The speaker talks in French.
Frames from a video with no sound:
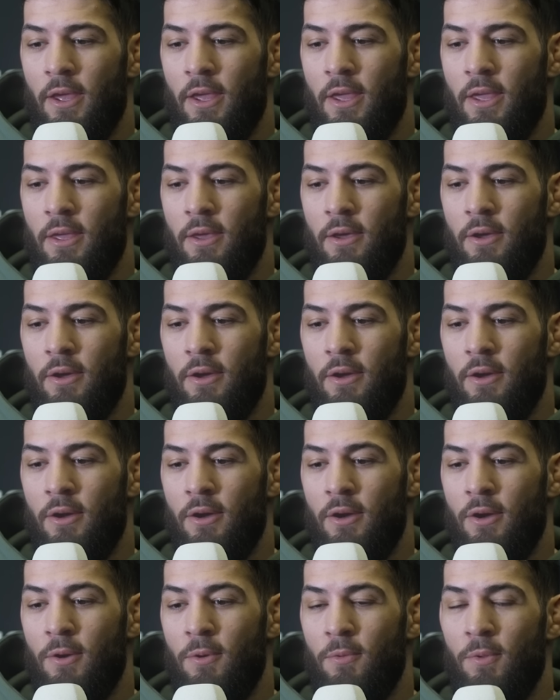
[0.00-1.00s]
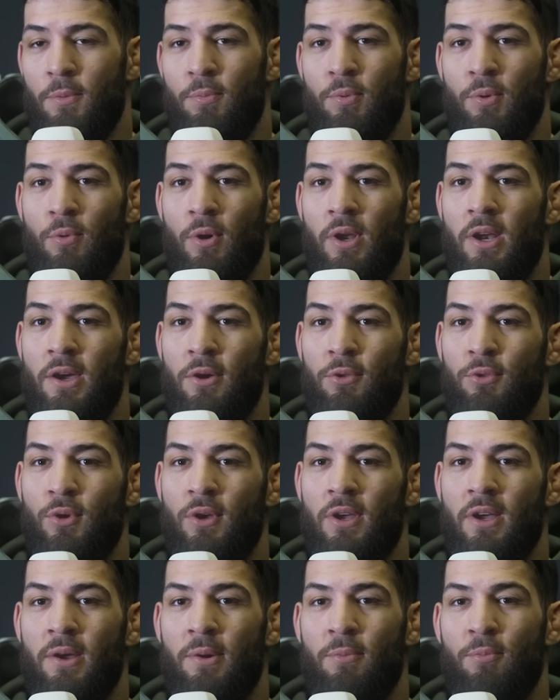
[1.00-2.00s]
Et, euh, et puis voilà, en
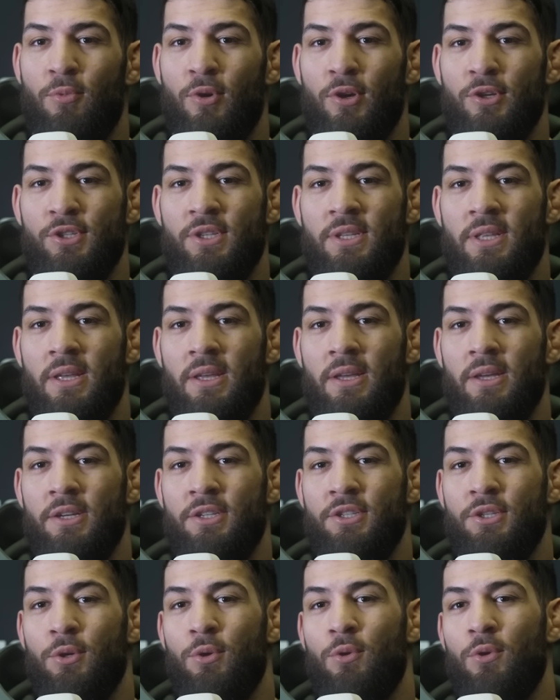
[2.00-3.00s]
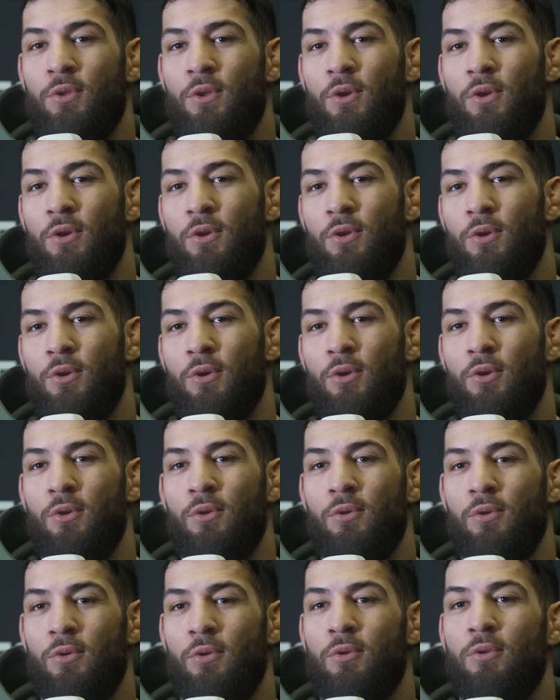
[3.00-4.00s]
tout cas, moi j'étais, j'étais content que,
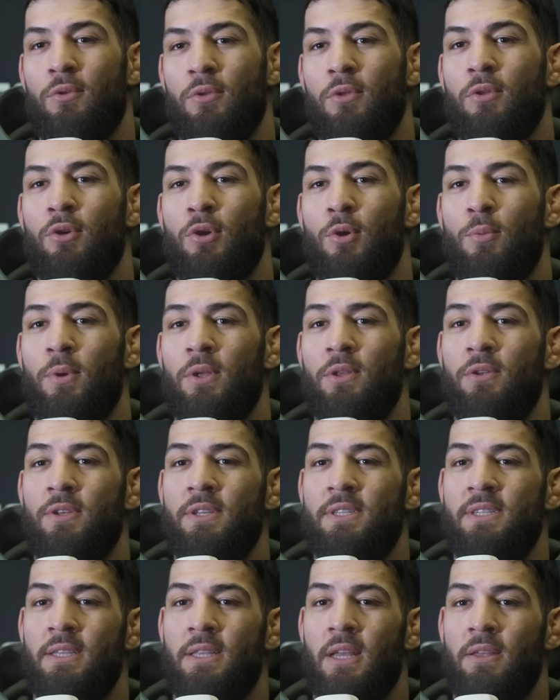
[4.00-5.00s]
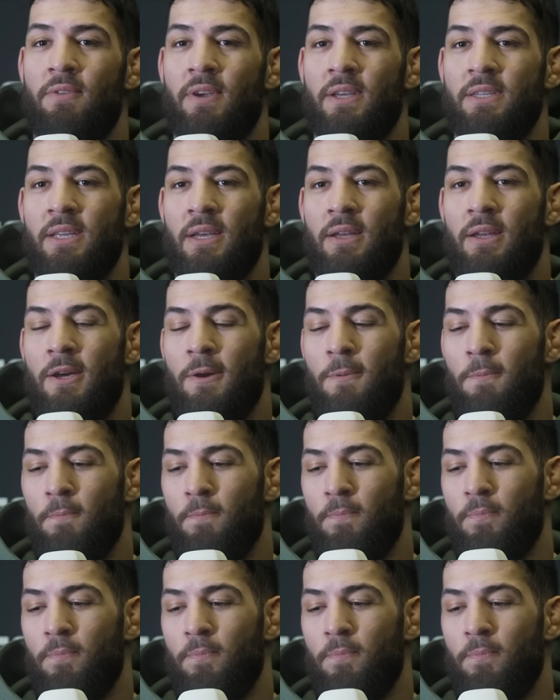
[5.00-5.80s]
qu'on m'a donné cet adversaire-là.